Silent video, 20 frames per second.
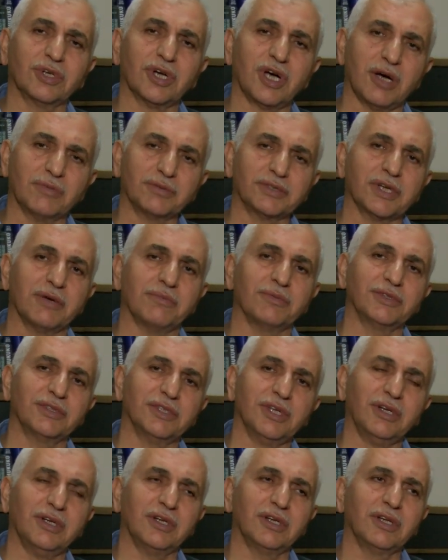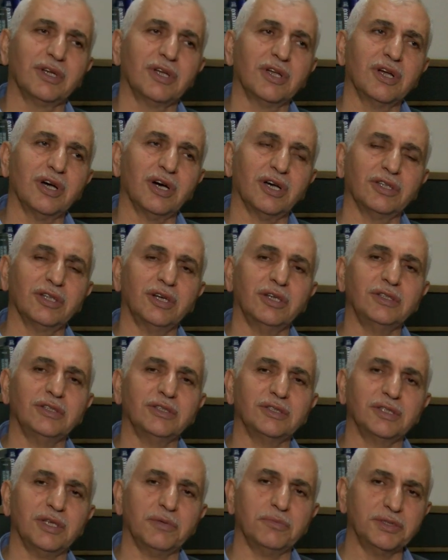kapsamında Allah'ın
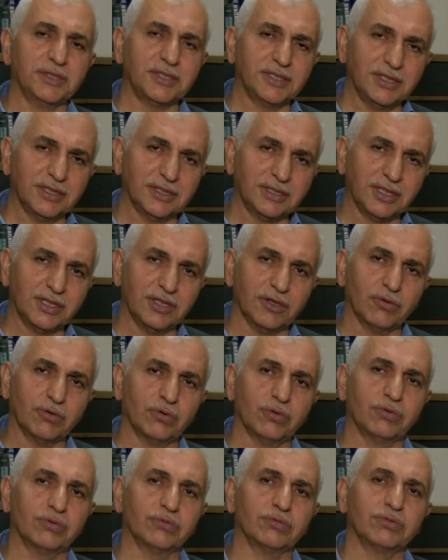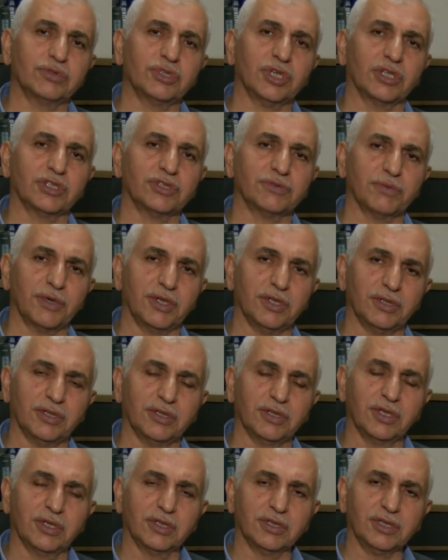izniyle biz Siirt'te de o çalışmayı
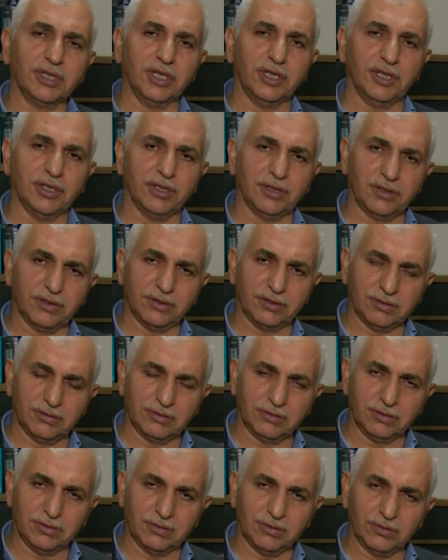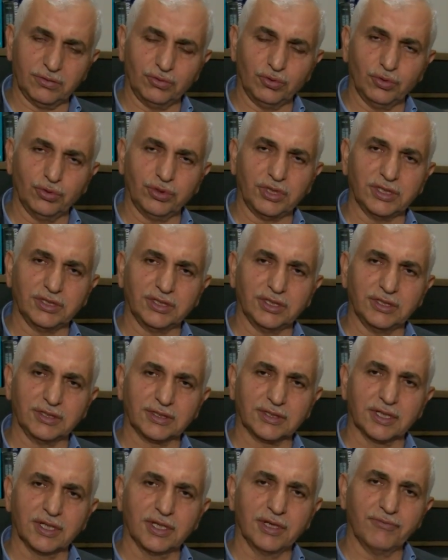gene e,
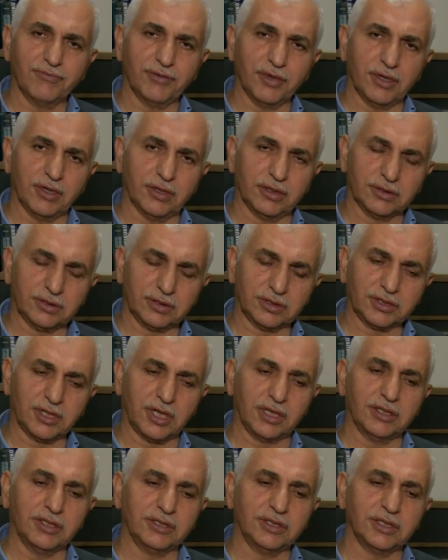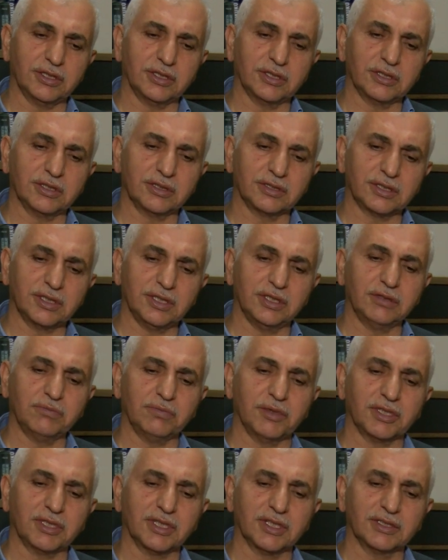yürüteceğiz. Ve sadece
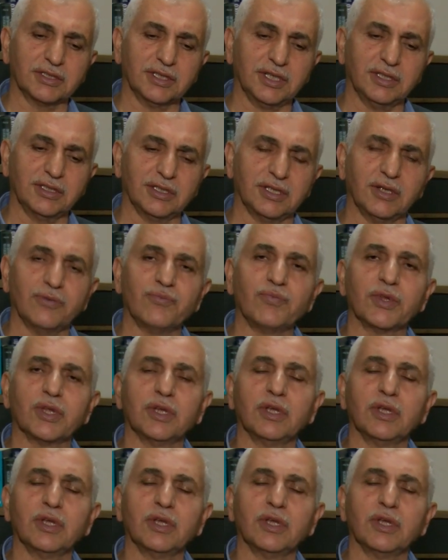Siirt merkez değil de